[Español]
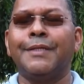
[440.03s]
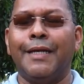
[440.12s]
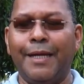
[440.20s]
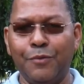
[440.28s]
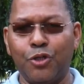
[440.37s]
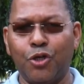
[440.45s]

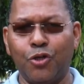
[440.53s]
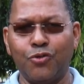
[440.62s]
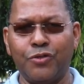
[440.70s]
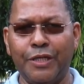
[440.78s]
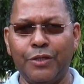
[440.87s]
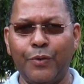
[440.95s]
Hemos
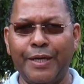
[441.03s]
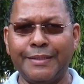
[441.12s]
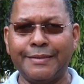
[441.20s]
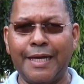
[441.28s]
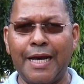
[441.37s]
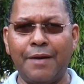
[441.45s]
conocido
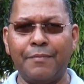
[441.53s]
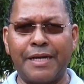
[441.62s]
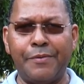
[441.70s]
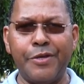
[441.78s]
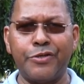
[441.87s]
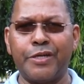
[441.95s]
esta
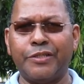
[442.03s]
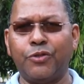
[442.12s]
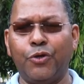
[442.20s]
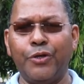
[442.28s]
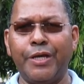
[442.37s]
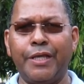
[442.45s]
maravillosa
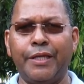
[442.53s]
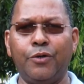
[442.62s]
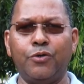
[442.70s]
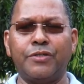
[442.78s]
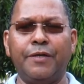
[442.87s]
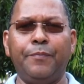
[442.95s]
historia de
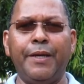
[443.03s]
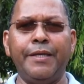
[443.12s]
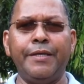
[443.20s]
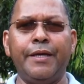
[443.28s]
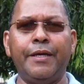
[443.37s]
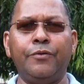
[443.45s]
José
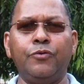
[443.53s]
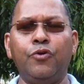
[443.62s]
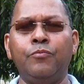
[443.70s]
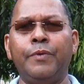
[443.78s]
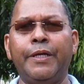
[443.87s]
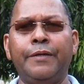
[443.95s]
Peña, un
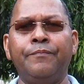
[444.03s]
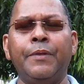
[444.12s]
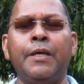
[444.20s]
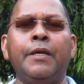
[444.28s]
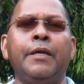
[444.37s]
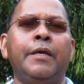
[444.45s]
hombre
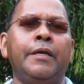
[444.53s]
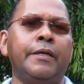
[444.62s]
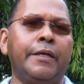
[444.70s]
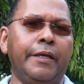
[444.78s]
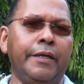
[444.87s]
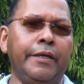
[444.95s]

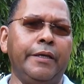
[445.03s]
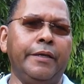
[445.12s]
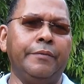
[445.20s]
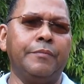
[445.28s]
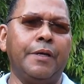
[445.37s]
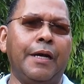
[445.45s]

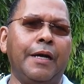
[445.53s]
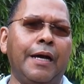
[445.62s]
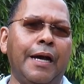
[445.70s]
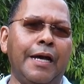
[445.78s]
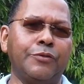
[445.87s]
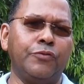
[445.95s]
que
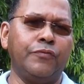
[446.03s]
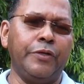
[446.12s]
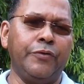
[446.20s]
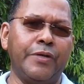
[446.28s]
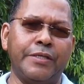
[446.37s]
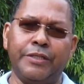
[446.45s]
ha
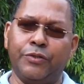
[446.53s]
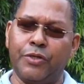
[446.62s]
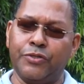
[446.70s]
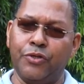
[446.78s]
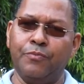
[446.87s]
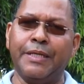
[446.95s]
sufrido una
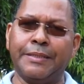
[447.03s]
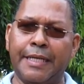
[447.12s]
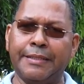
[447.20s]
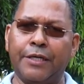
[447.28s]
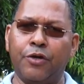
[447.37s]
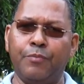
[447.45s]
situación
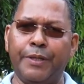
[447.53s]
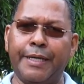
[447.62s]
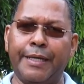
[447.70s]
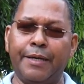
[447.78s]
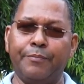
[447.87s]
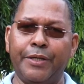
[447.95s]
bastante
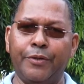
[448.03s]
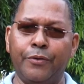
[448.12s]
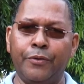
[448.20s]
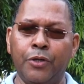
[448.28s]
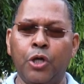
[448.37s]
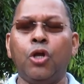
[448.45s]
complicada,
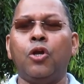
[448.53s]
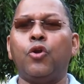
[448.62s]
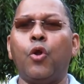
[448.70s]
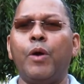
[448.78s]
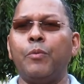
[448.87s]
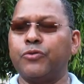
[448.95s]
pero
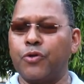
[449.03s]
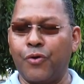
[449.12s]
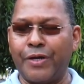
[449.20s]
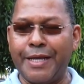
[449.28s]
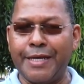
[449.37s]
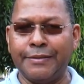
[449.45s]
lo vemos
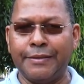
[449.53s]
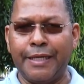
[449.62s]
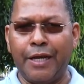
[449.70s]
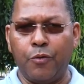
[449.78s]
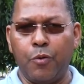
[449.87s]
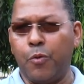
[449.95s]

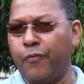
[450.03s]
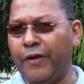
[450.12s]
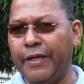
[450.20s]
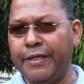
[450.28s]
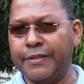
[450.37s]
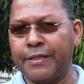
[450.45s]
sonriente, lo vemos
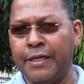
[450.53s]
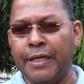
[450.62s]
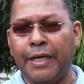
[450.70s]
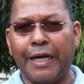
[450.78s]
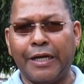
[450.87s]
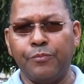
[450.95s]
feliz,
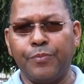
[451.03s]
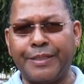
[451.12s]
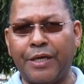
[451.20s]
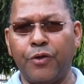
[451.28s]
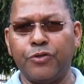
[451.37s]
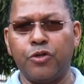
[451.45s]

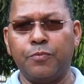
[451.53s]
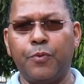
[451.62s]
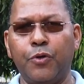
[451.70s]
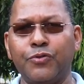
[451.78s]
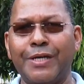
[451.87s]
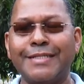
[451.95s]
acompañado de su
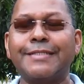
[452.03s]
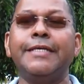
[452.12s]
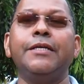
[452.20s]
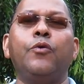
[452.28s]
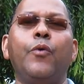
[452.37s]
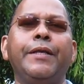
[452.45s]
esposa,
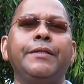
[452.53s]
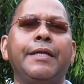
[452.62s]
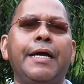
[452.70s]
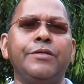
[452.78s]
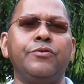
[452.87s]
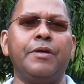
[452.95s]

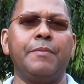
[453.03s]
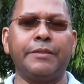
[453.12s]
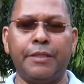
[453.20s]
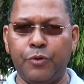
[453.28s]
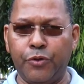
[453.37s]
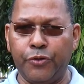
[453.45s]
50 años de
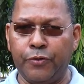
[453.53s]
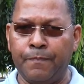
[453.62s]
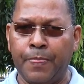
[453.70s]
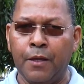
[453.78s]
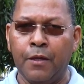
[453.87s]
matrimonio,